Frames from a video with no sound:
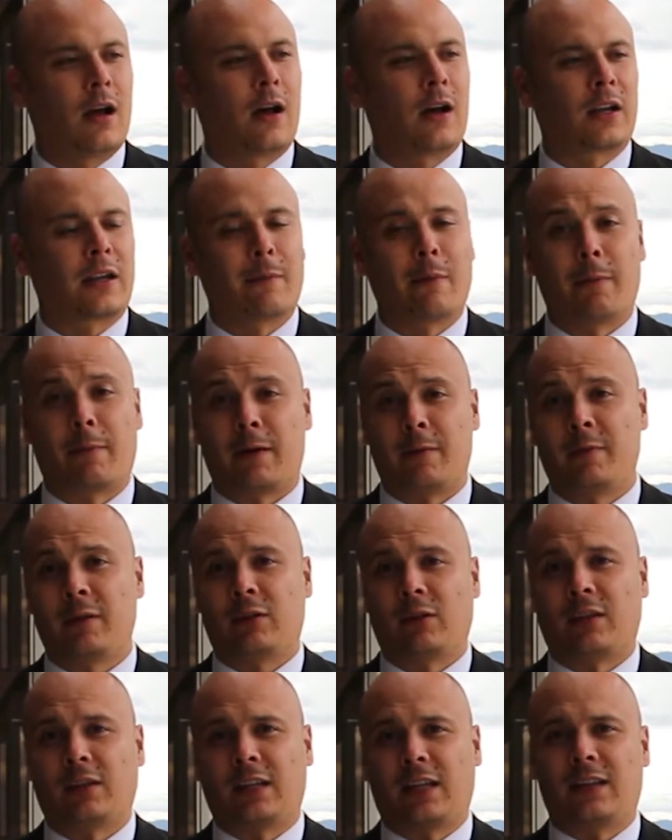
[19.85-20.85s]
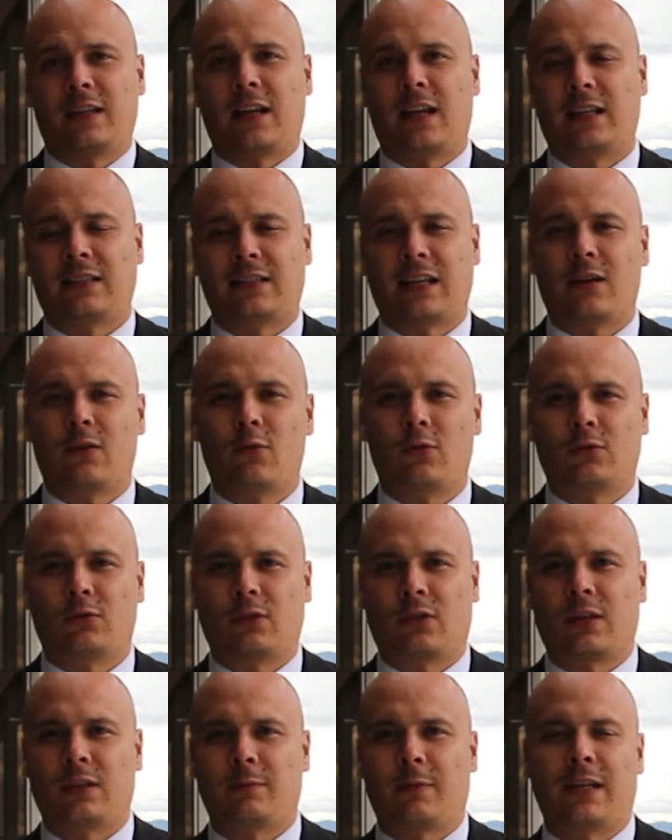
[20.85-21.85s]
que me permitió entender este
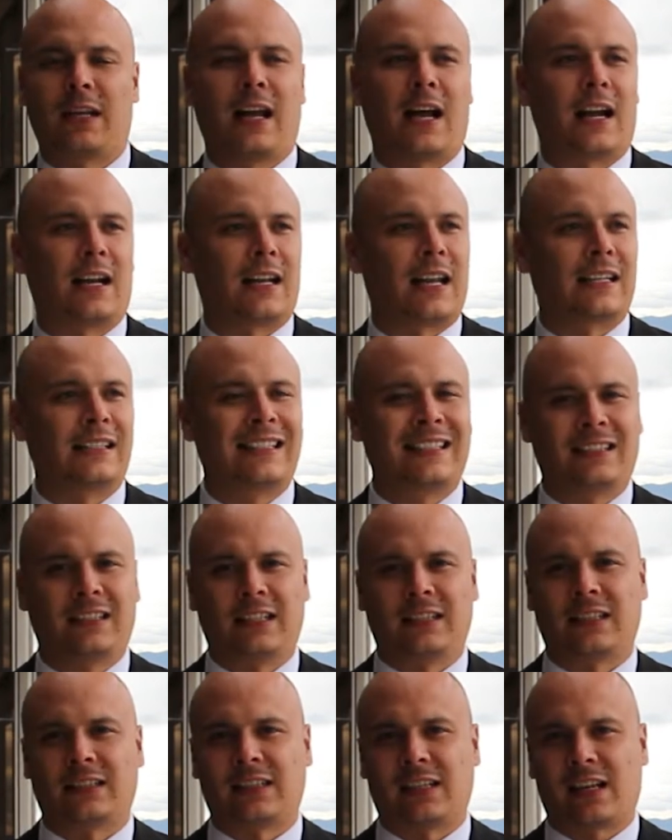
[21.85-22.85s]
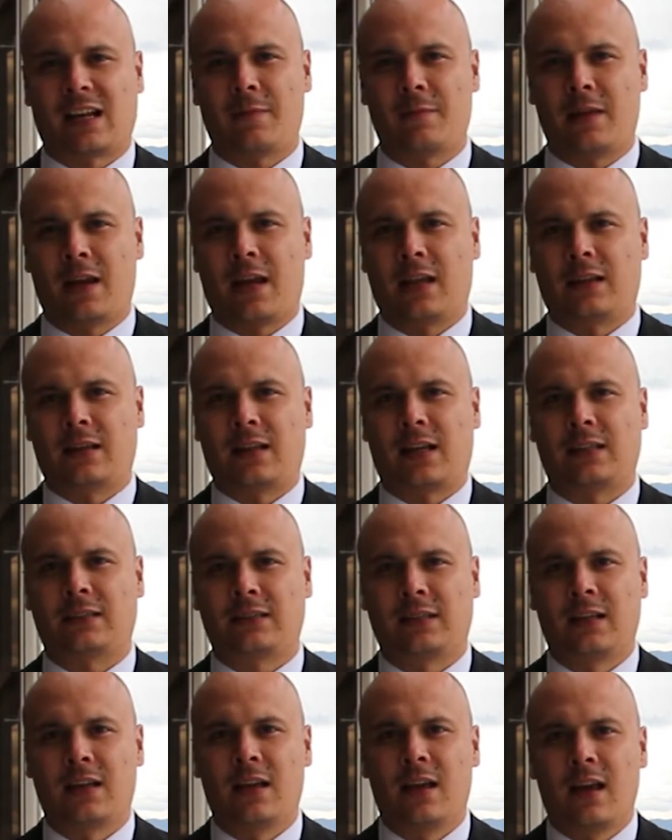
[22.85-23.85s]
curso es manejar las distintas herramientas
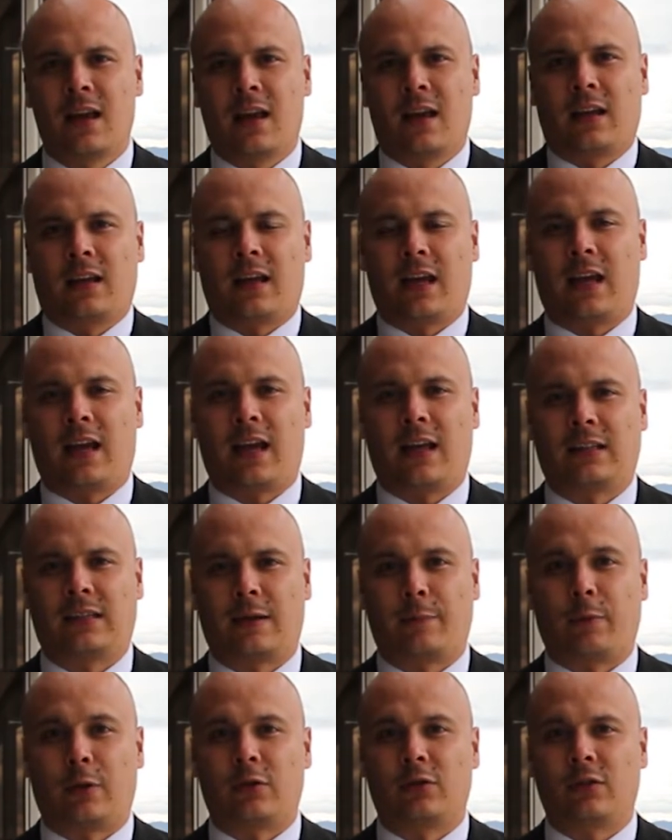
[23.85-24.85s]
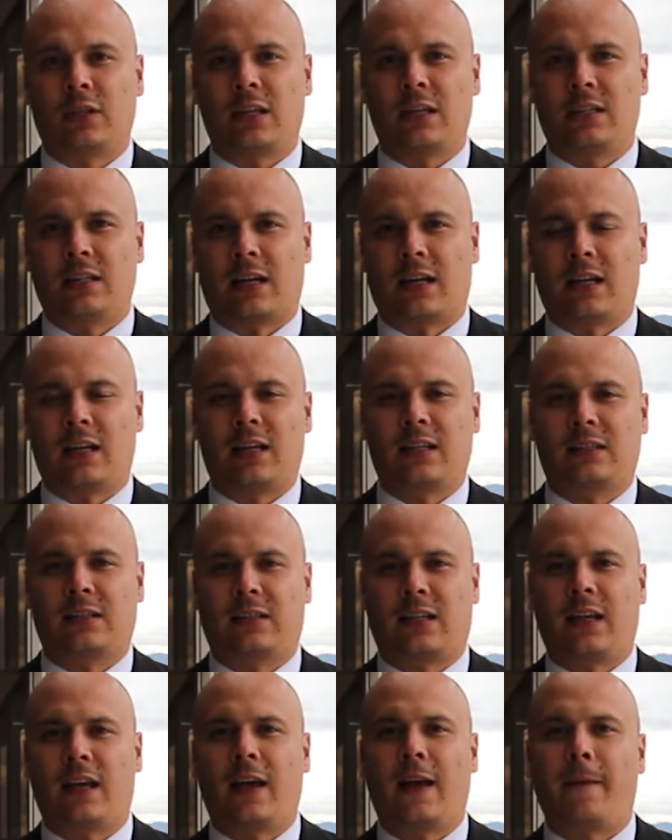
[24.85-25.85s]
que se pueden utilizar en
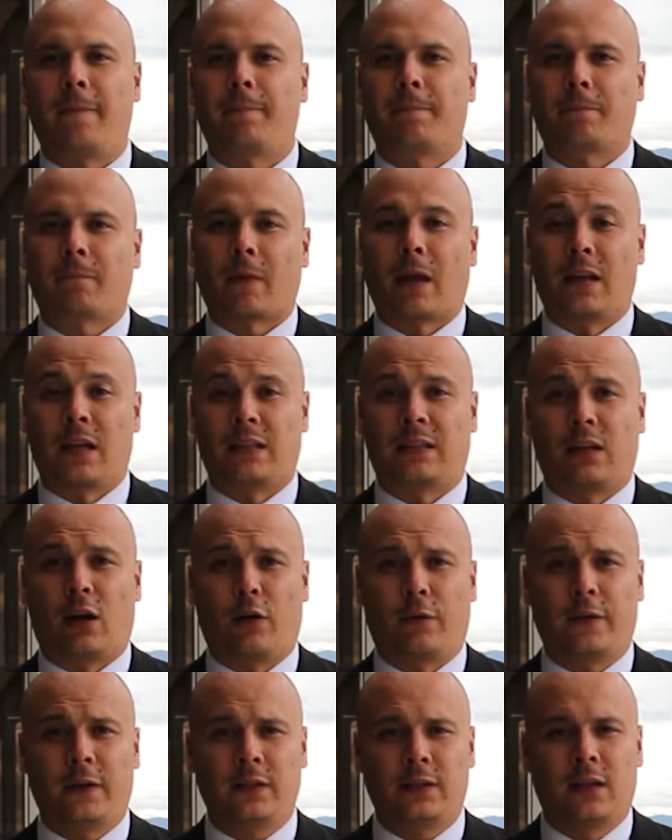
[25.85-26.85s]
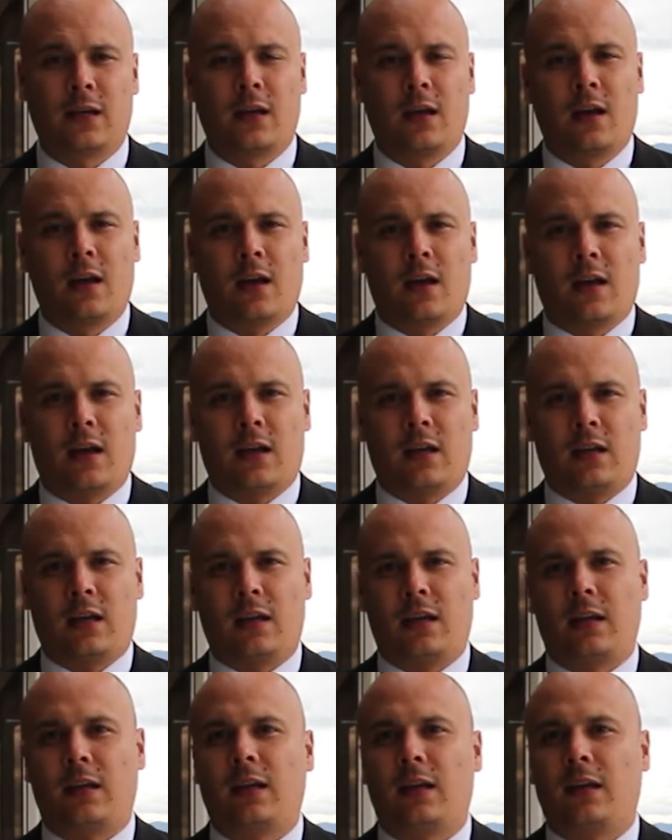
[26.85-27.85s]
este, este Office
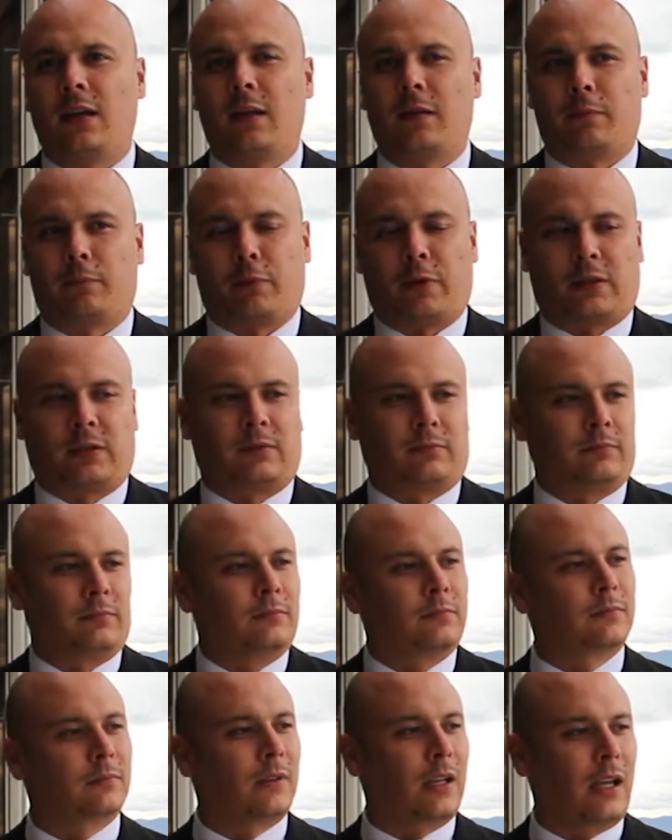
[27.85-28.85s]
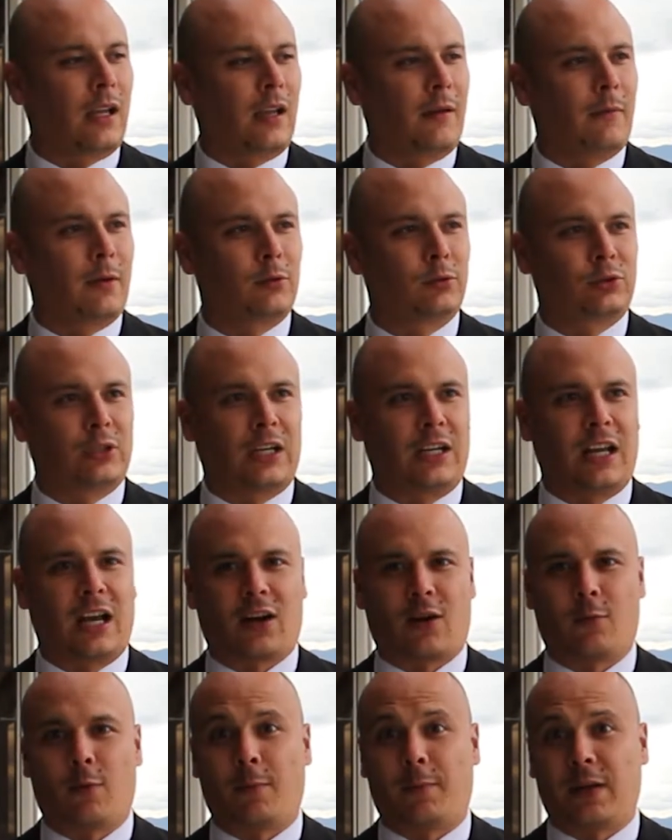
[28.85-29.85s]
y pues eh, me gustaría
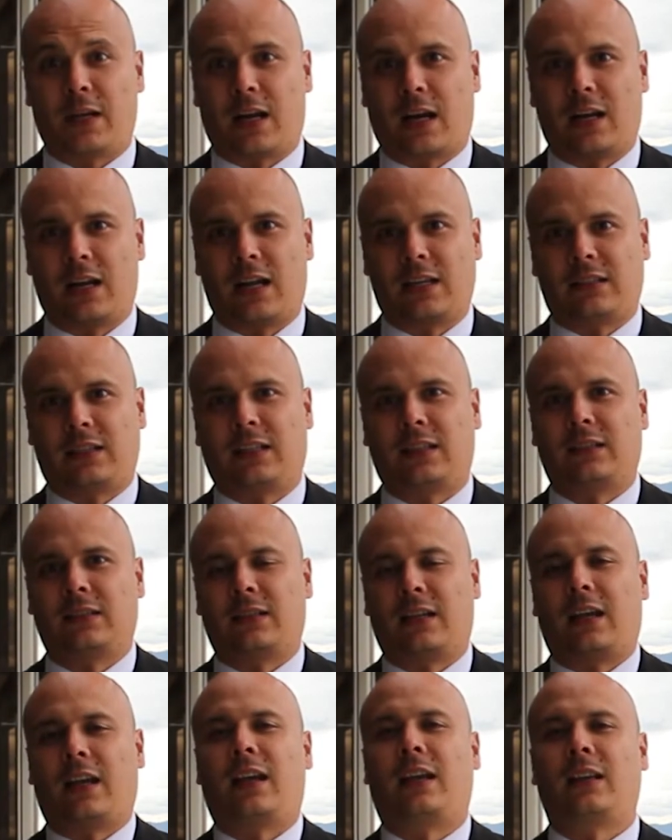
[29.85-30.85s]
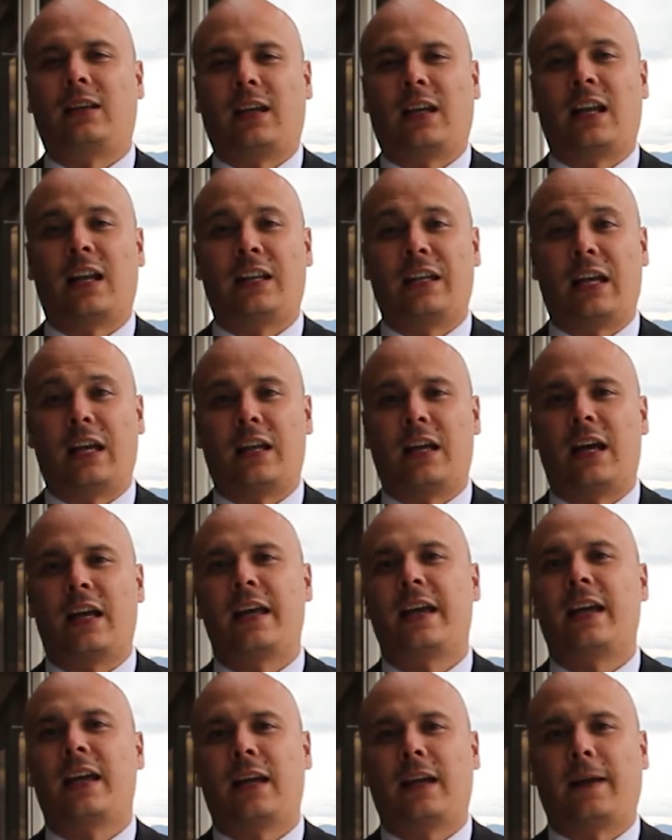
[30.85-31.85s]
cómo aplicarlas en, el día a día
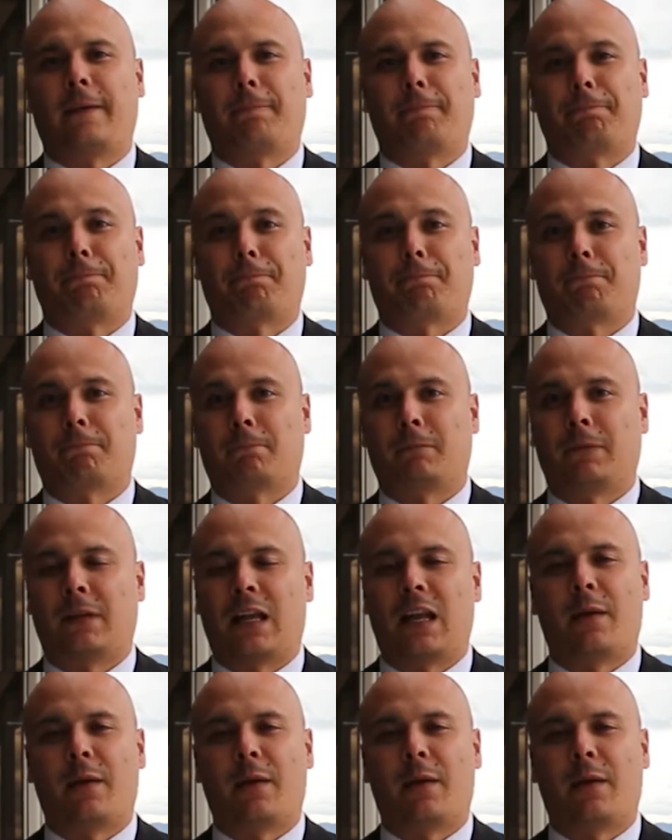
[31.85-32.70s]
de la